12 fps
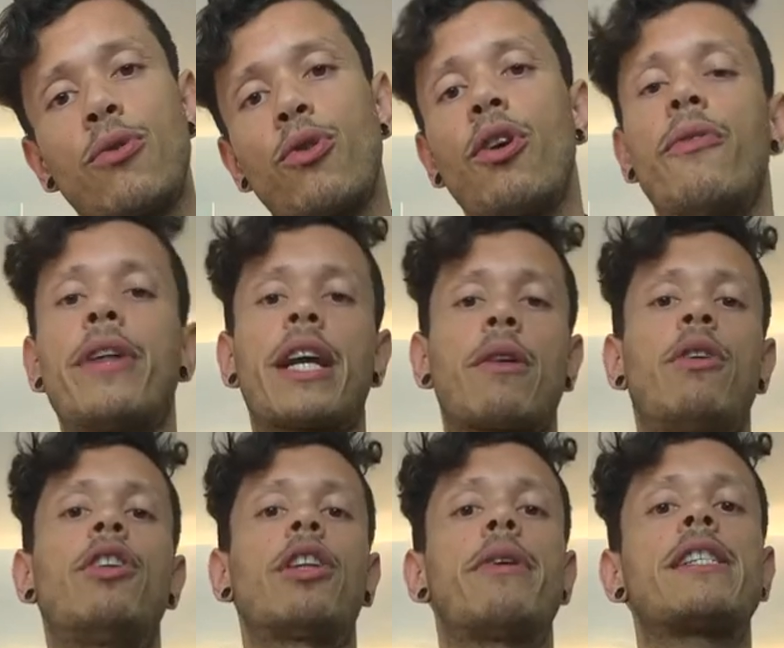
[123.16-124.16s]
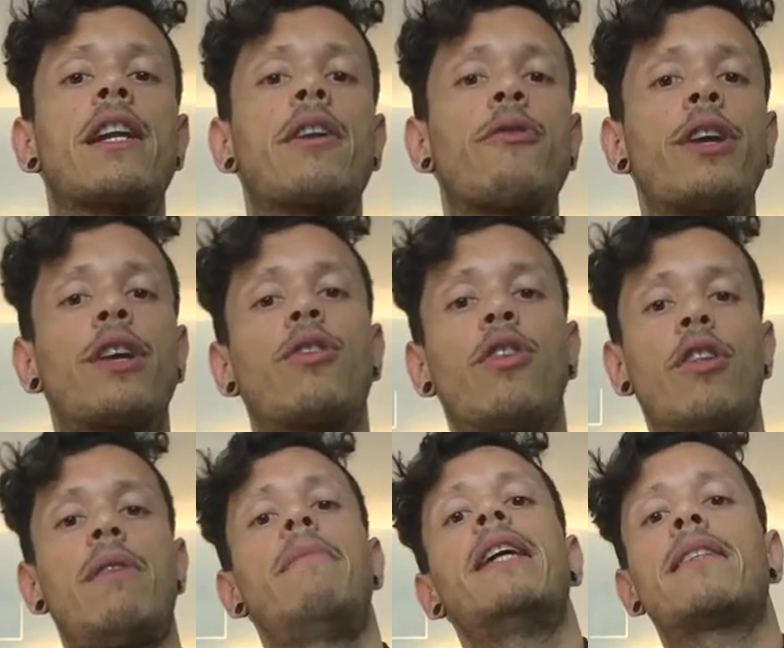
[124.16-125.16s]
seguro de que cuando te vayas a reunir con
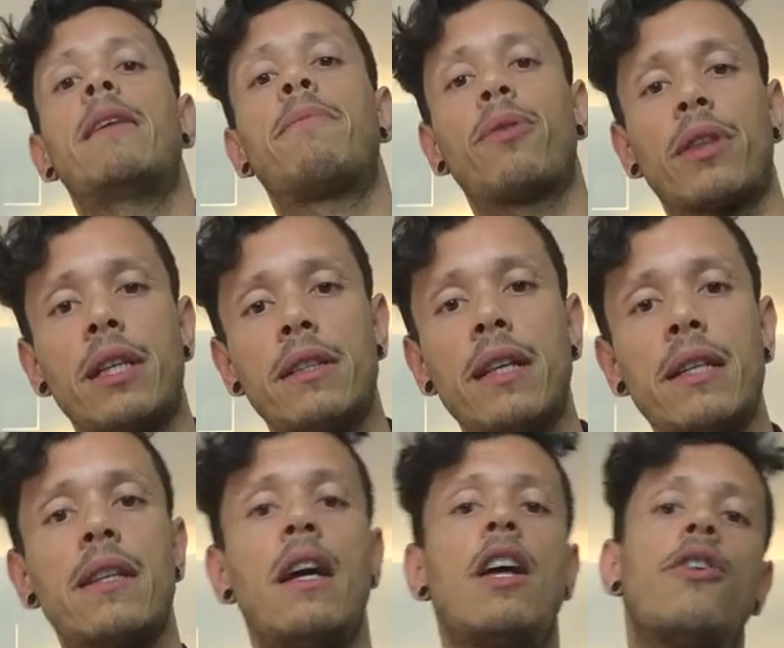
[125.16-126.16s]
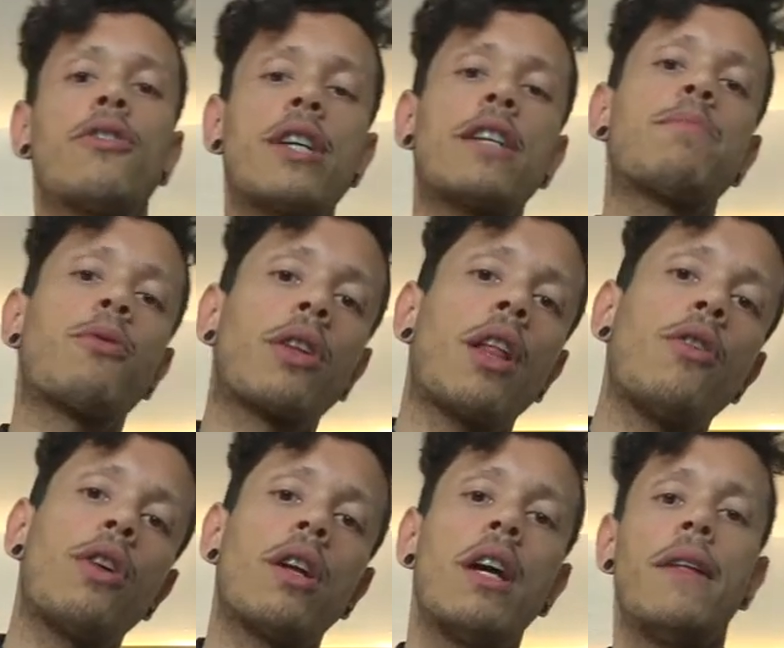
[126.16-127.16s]
los demás deportistas no seas
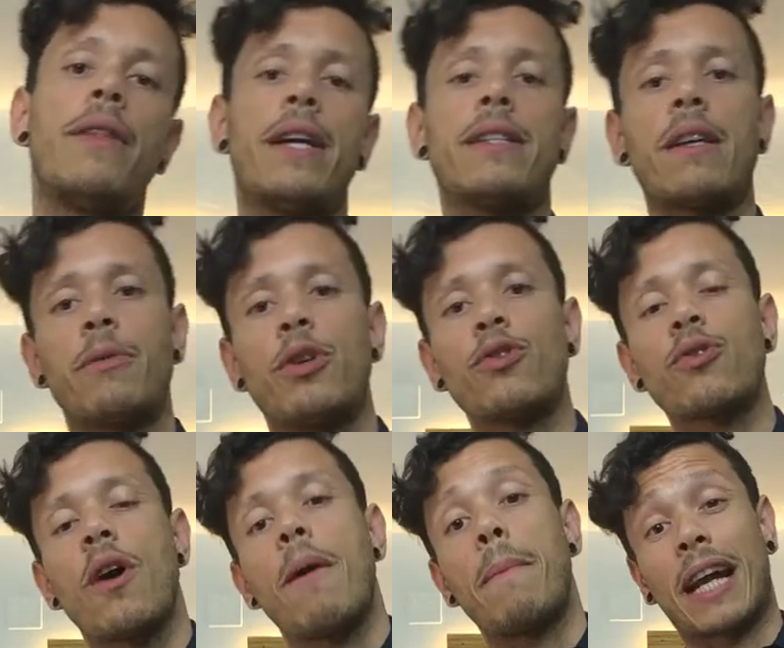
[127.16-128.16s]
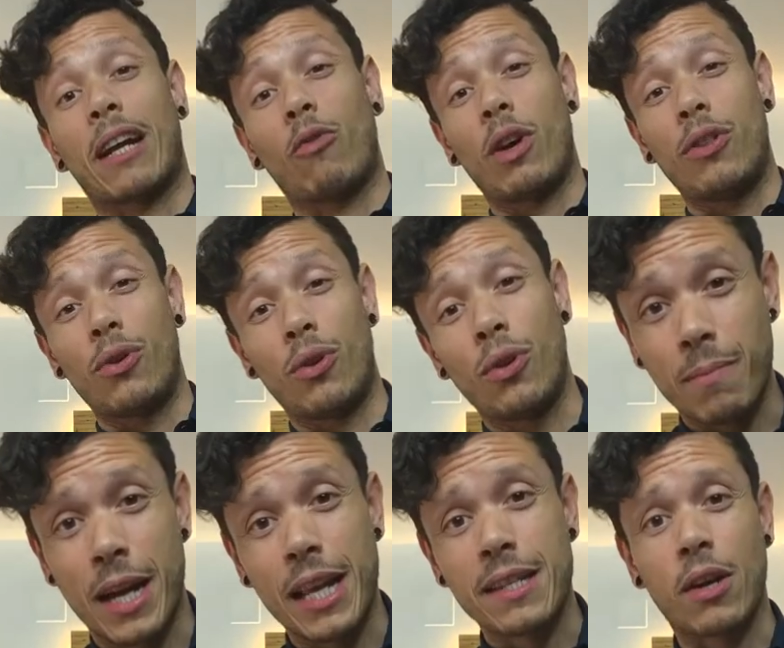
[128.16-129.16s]
portador de este virus para cuando
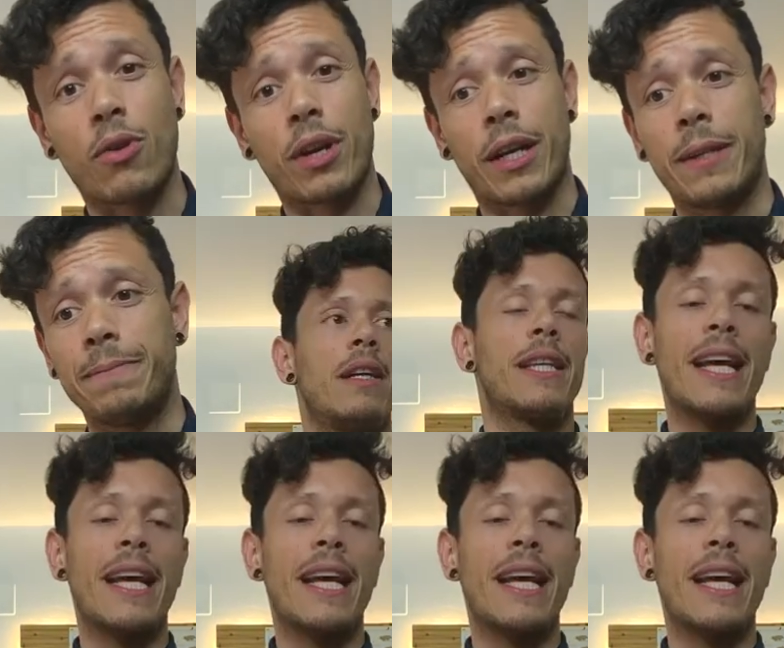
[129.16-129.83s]
vayas a correr.